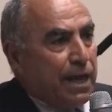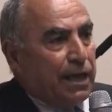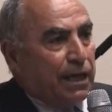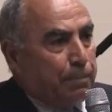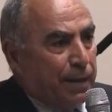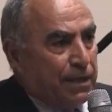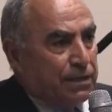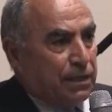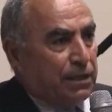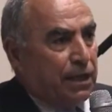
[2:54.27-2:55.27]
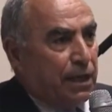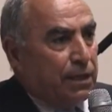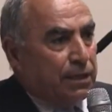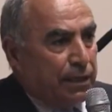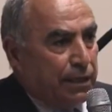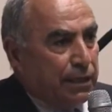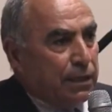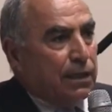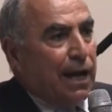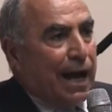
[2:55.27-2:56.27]
e che pensa che
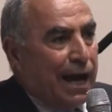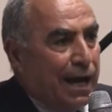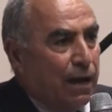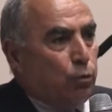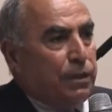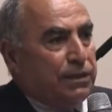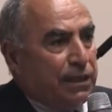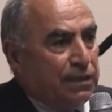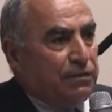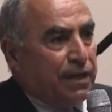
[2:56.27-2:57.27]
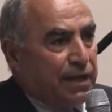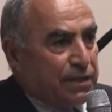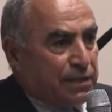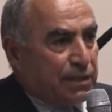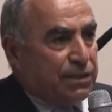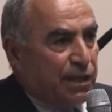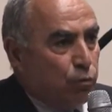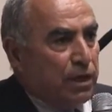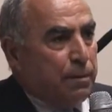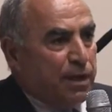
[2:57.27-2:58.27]
chi ha un'idea diversa sia
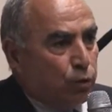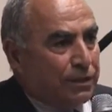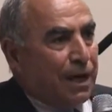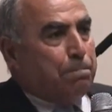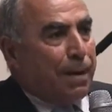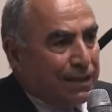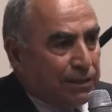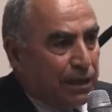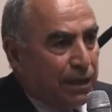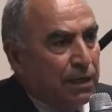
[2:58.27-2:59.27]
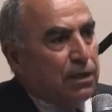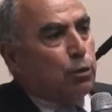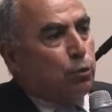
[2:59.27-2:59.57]
un nemico da abbattere,